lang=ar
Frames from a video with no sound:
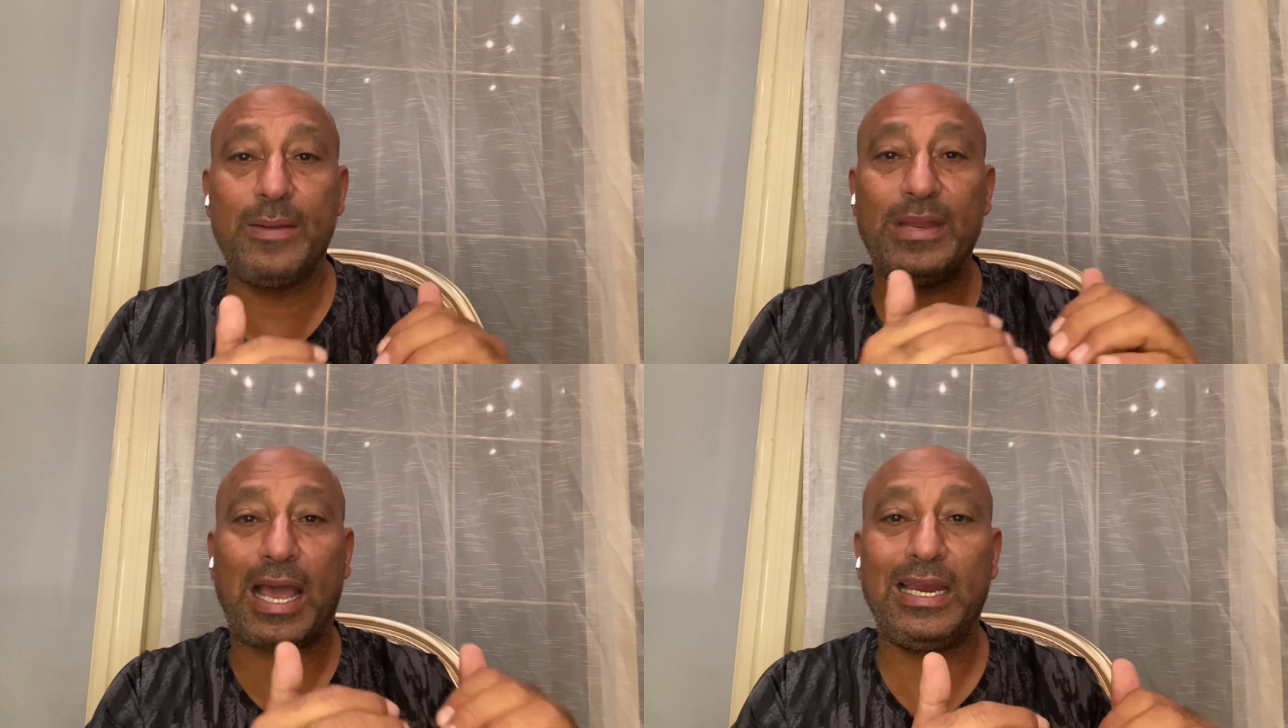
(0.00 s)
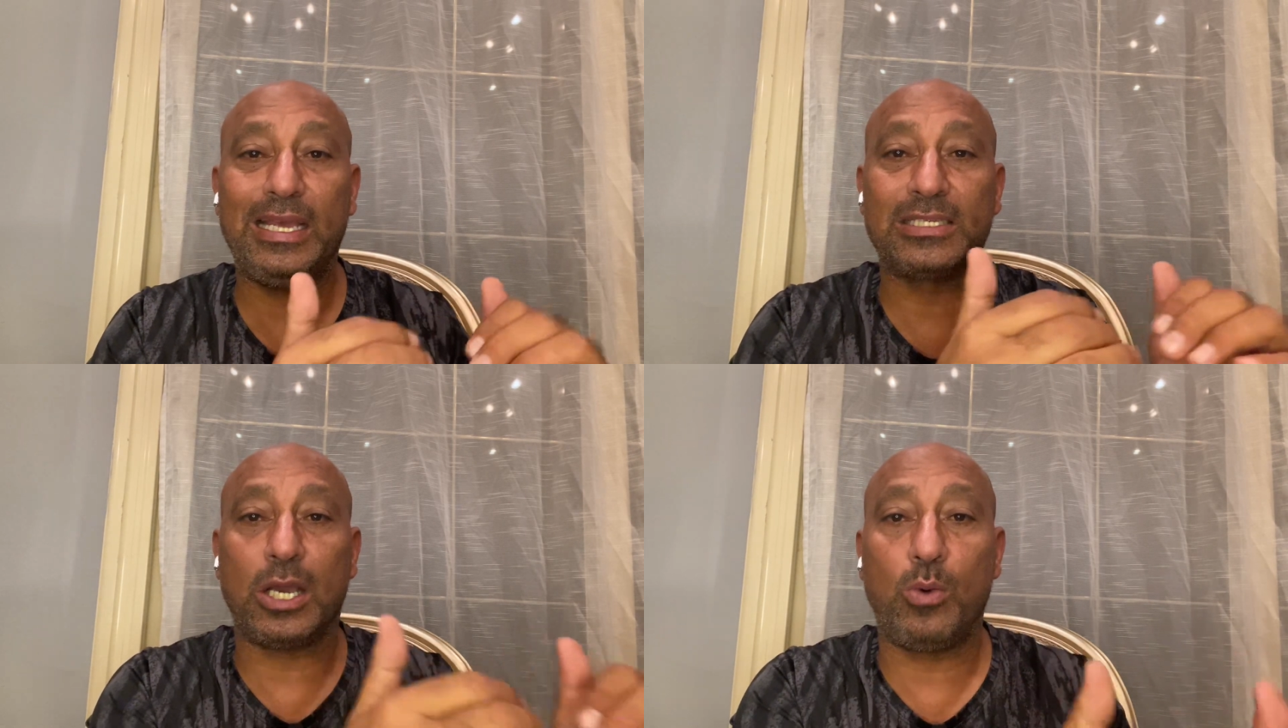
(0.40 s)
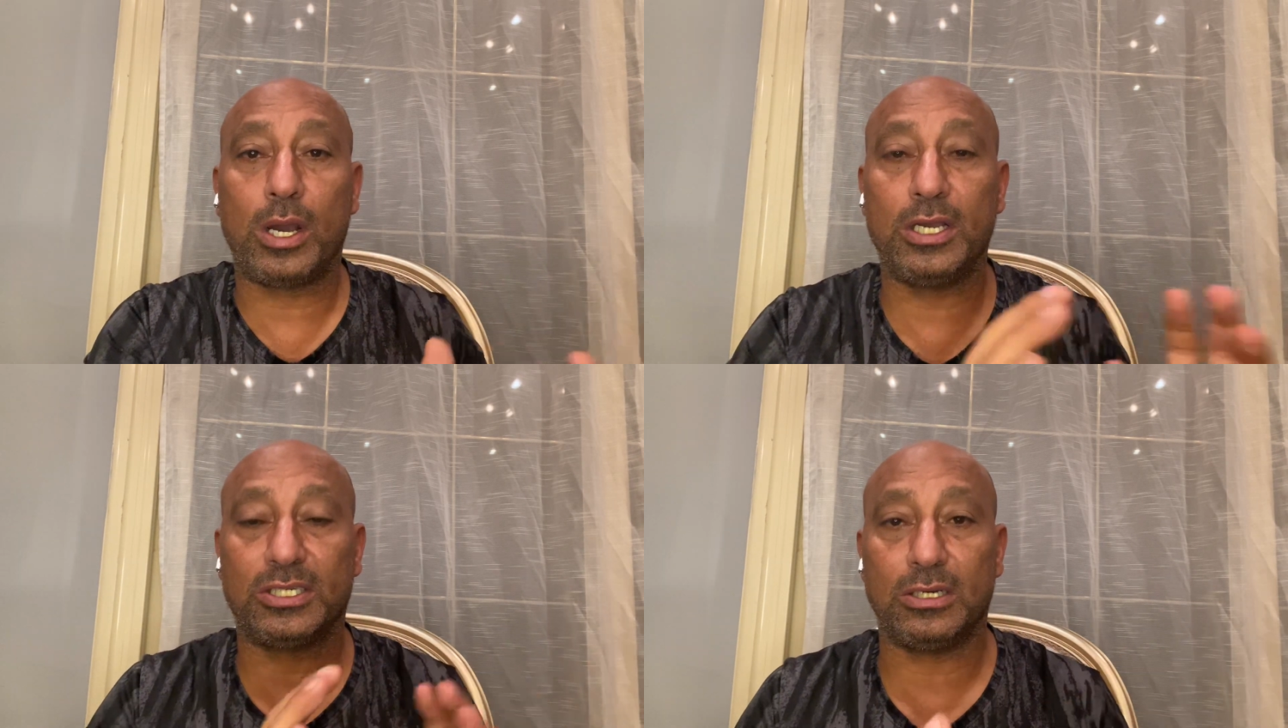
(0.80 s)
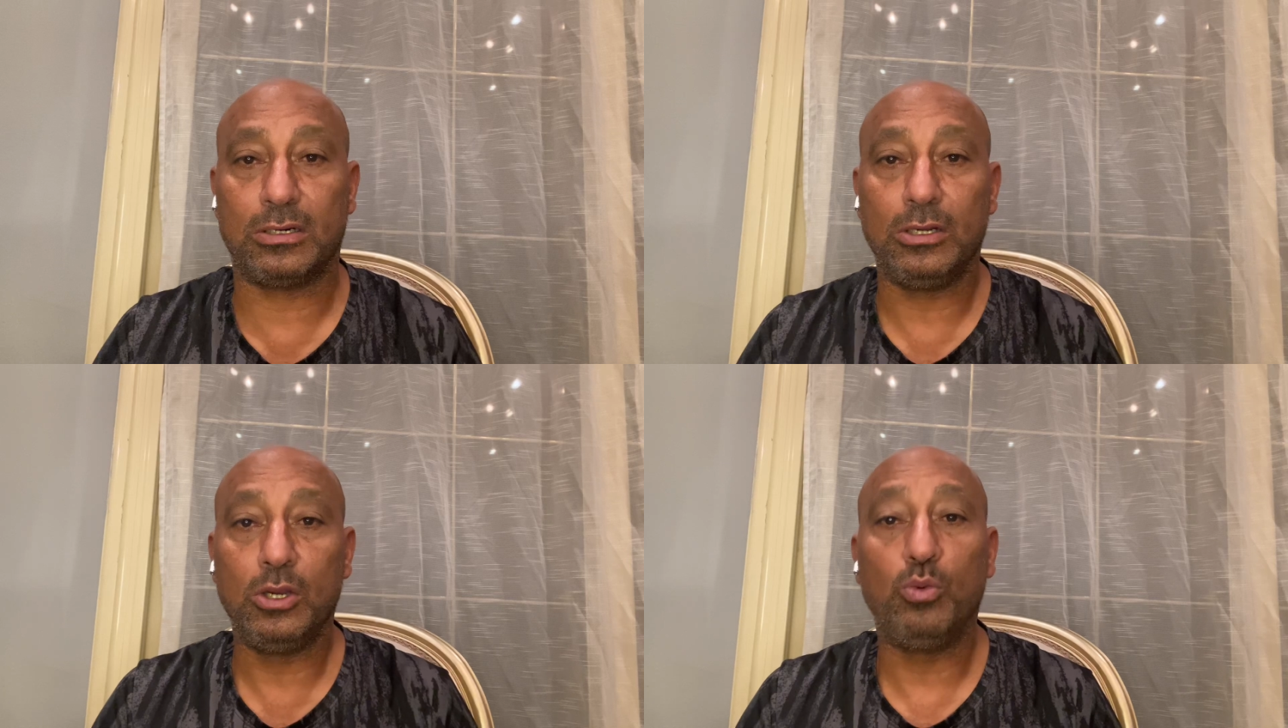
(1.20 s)
من عليه اذا هو خسر
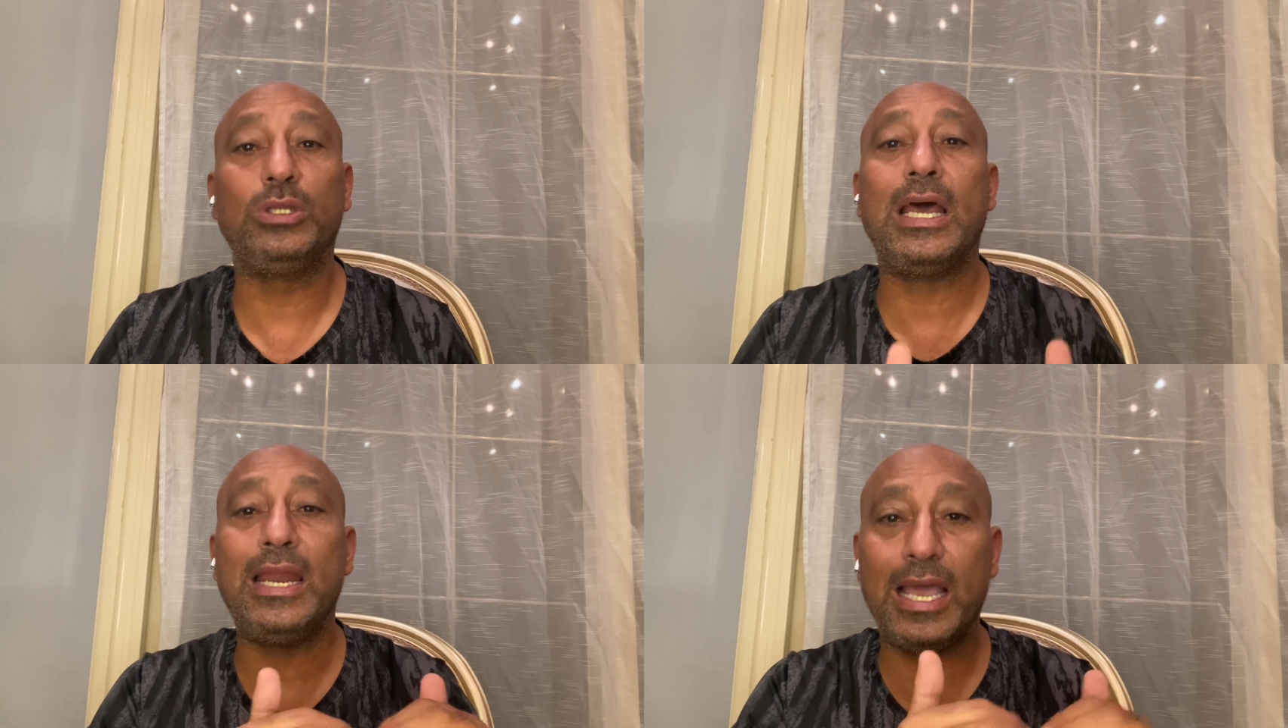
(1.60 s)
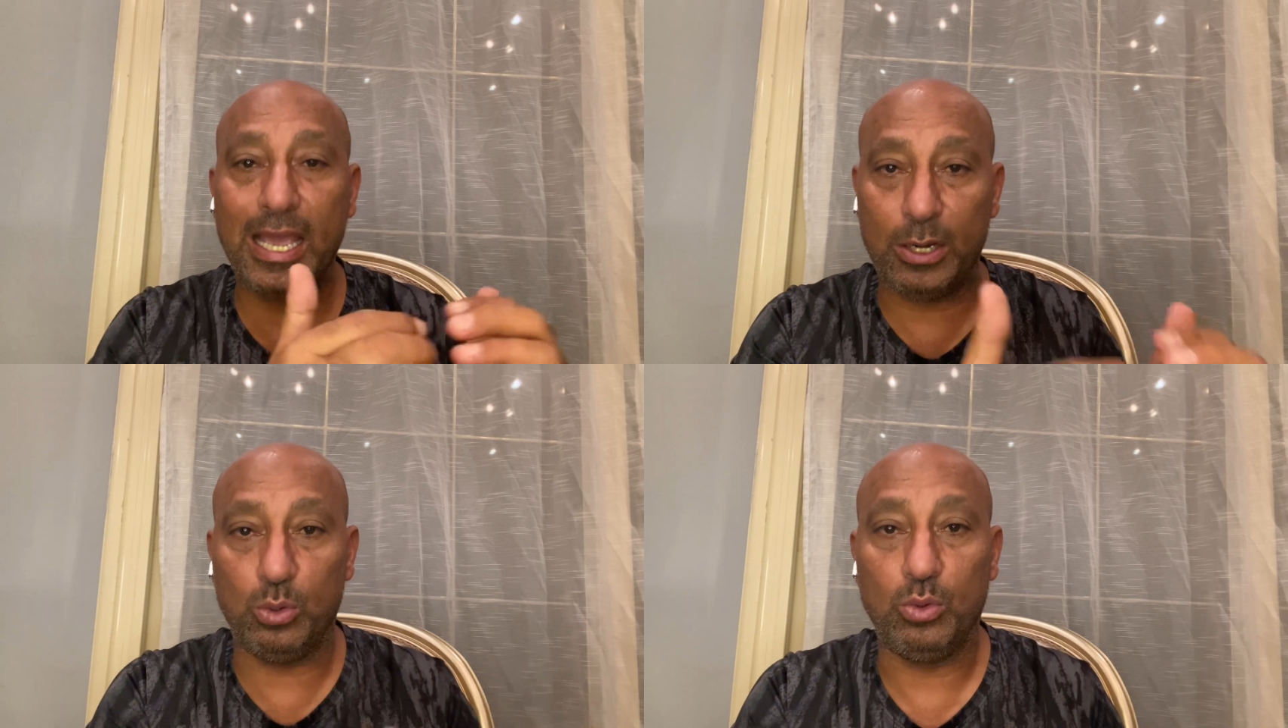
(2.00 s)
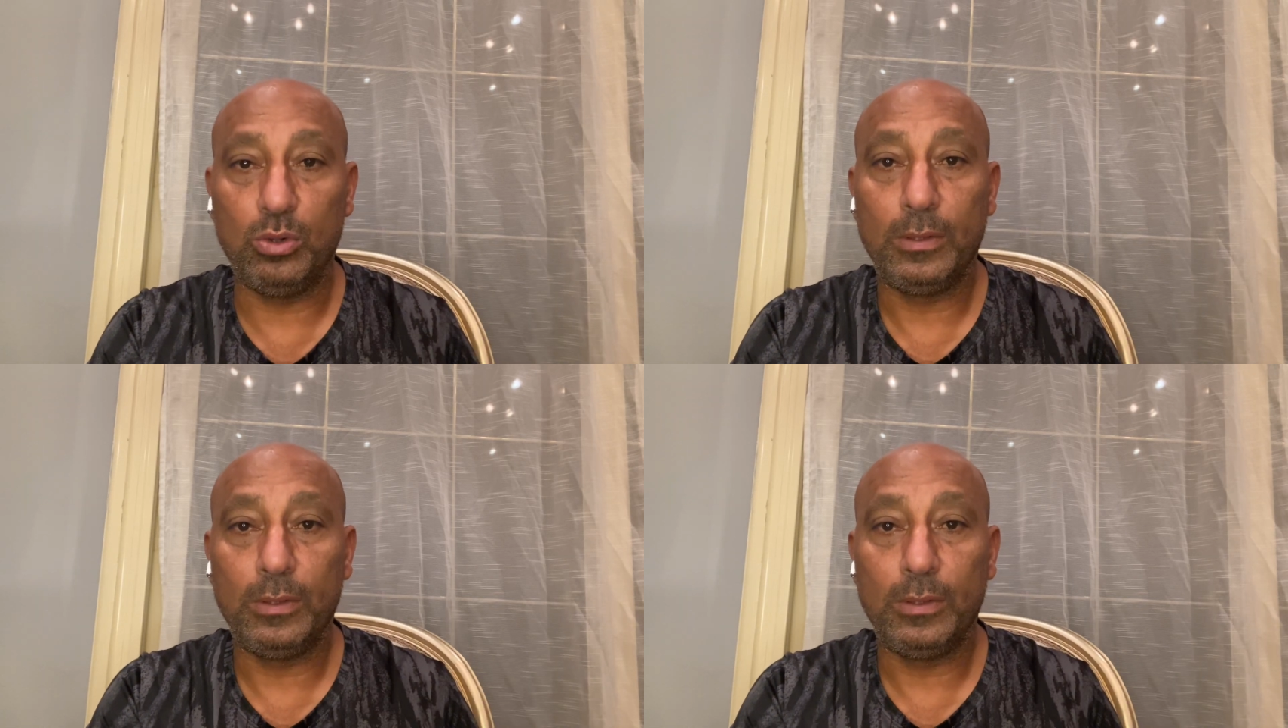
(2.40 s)
وده اللي قاله